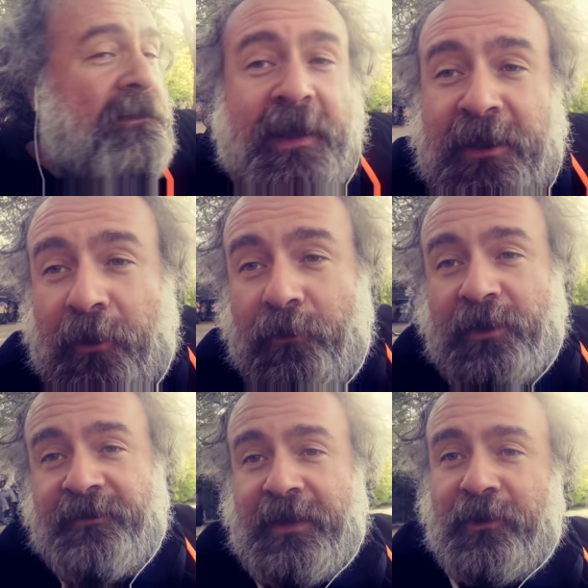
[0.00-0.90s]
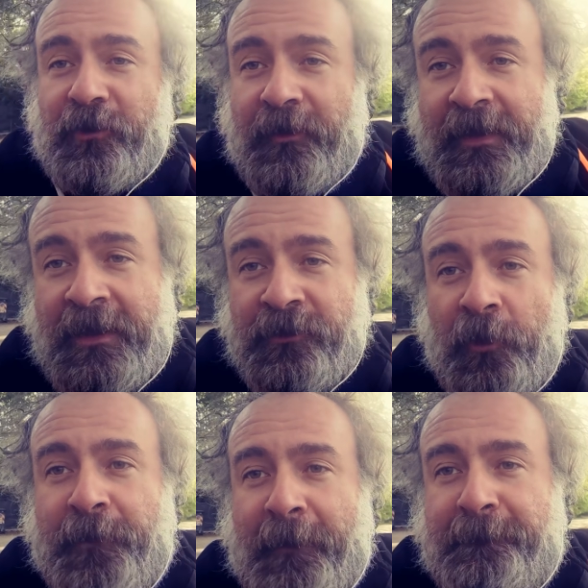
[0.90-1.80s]
i beni comuni vengono
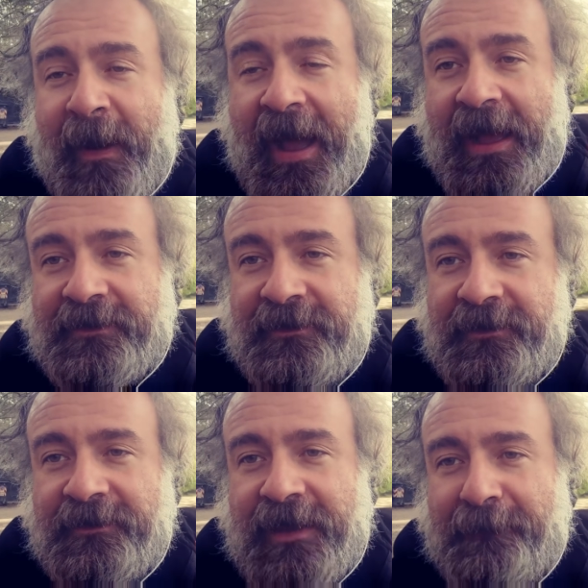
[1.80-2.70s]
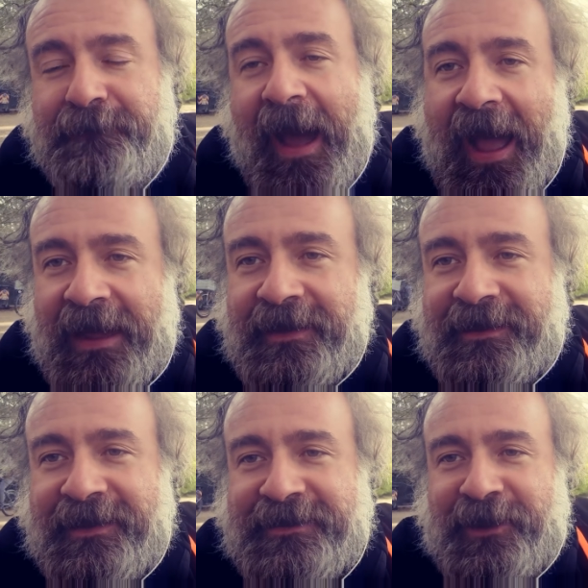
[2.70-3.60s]
no, pappati da banche,